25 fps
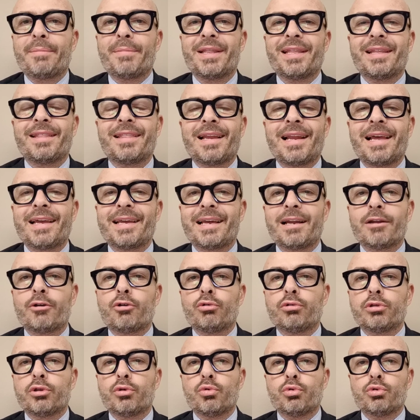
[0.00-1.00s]
mettete like al
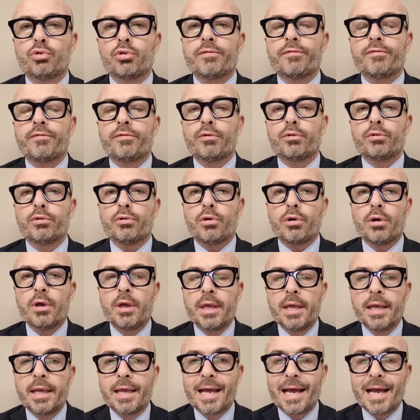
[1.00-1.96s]
contenuto in fondo